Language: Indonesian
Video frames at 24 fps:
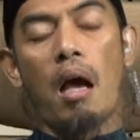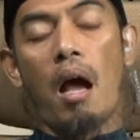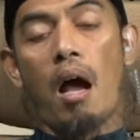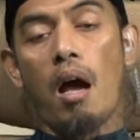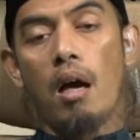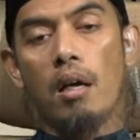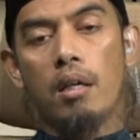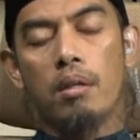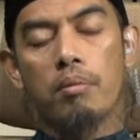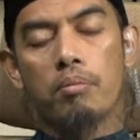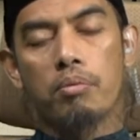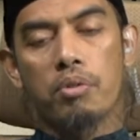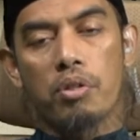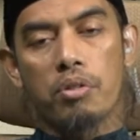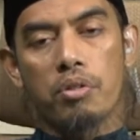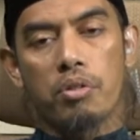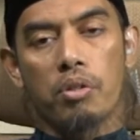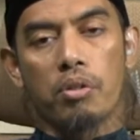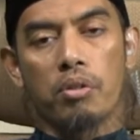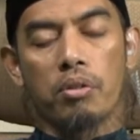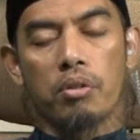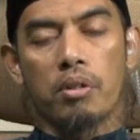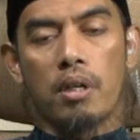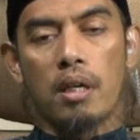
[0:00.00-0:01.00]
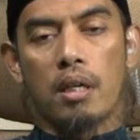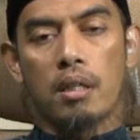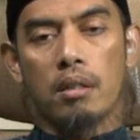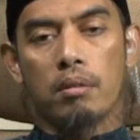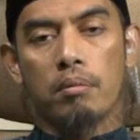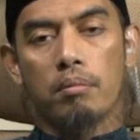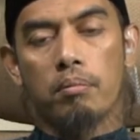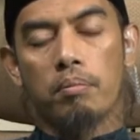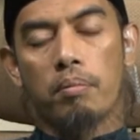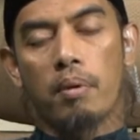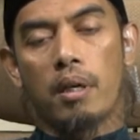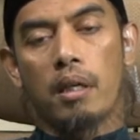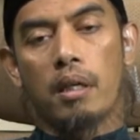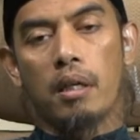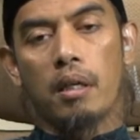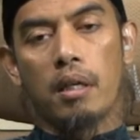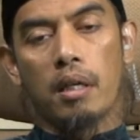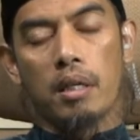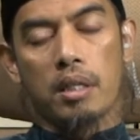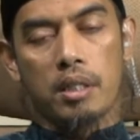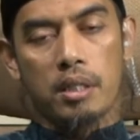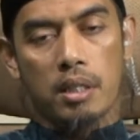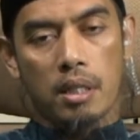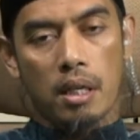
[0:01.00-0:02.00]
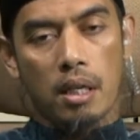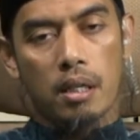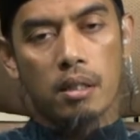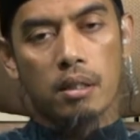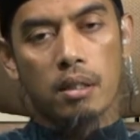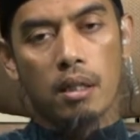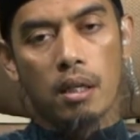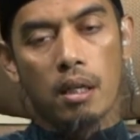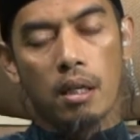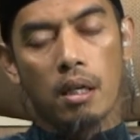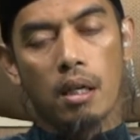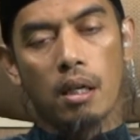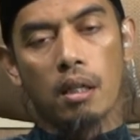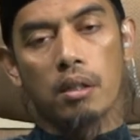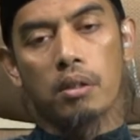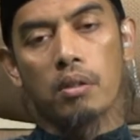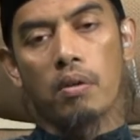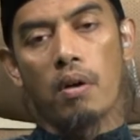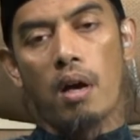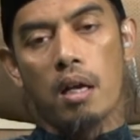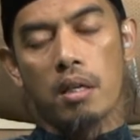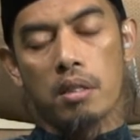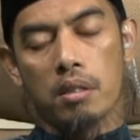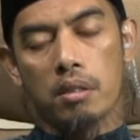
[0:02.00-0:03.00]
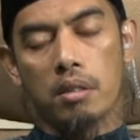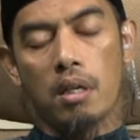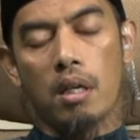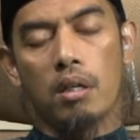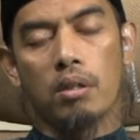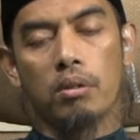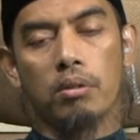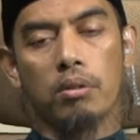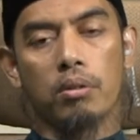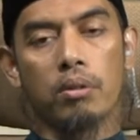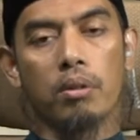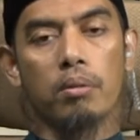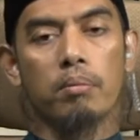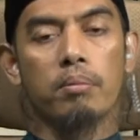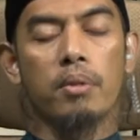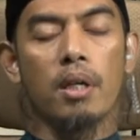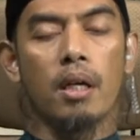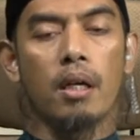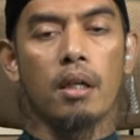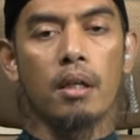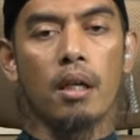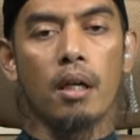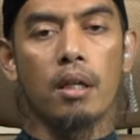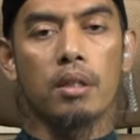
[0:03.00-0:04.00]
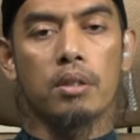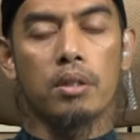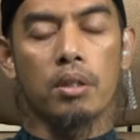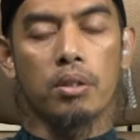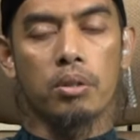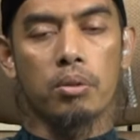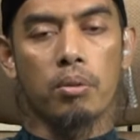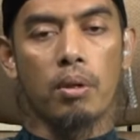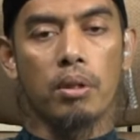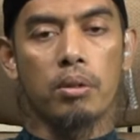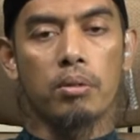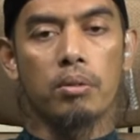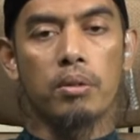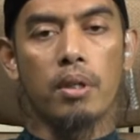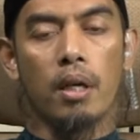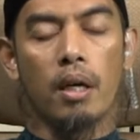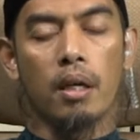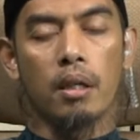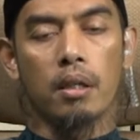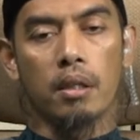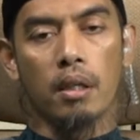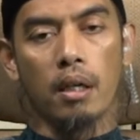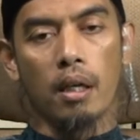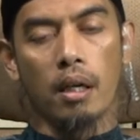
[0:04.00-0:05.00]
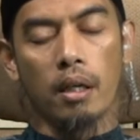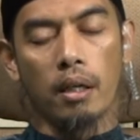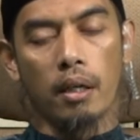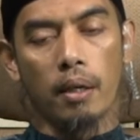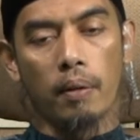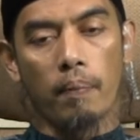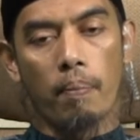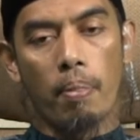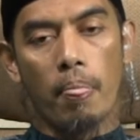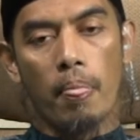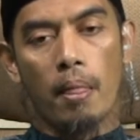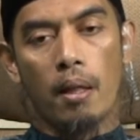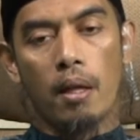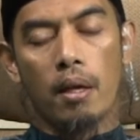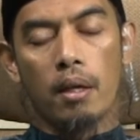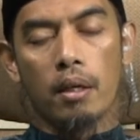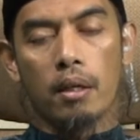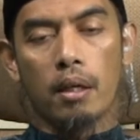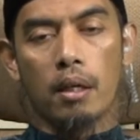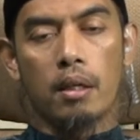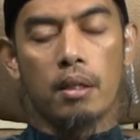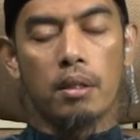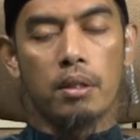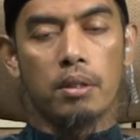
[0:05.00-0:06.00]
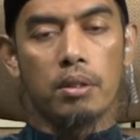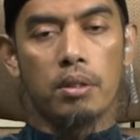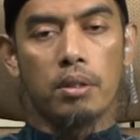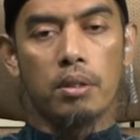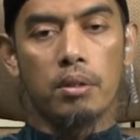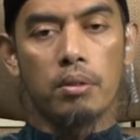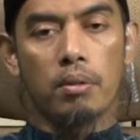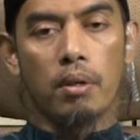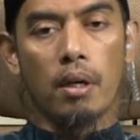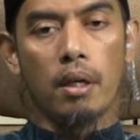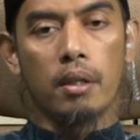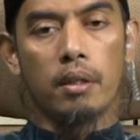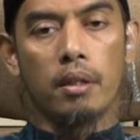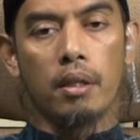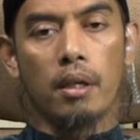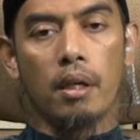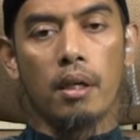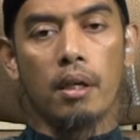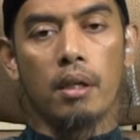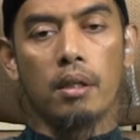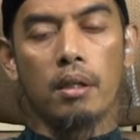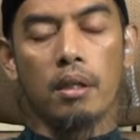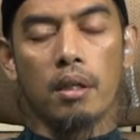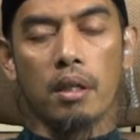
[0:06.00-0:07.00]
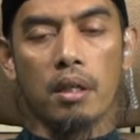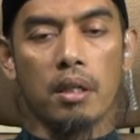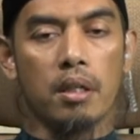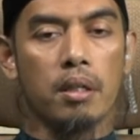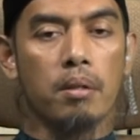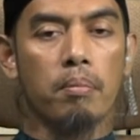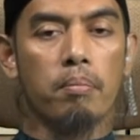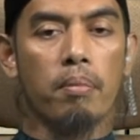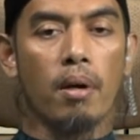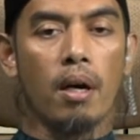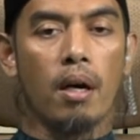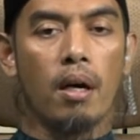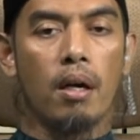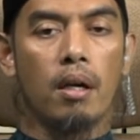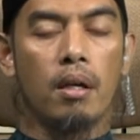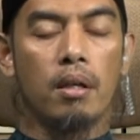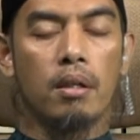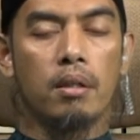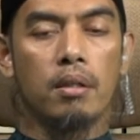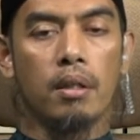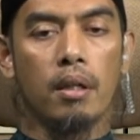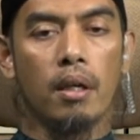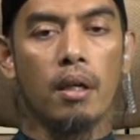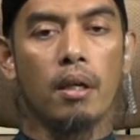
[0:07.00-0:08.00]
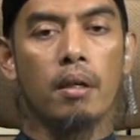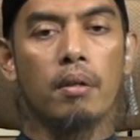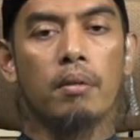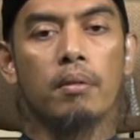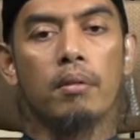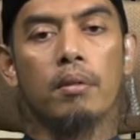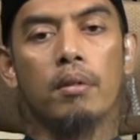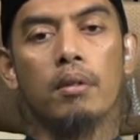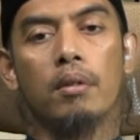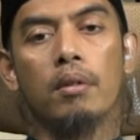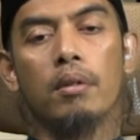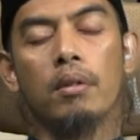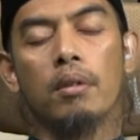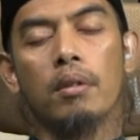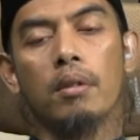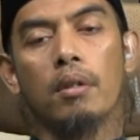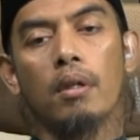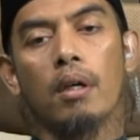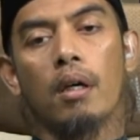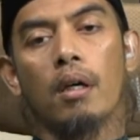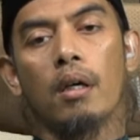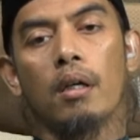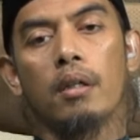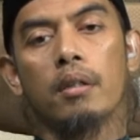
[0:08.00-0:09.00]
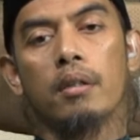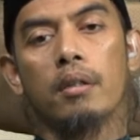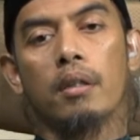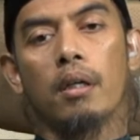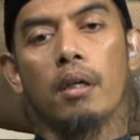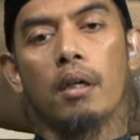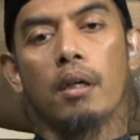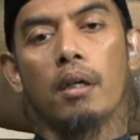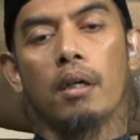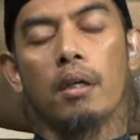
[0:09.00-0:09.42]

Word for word: aib seseorang pada dasarnya atau asal hukumnya adalah sesuatu yang dilarang karena di situ ada gibah ya ada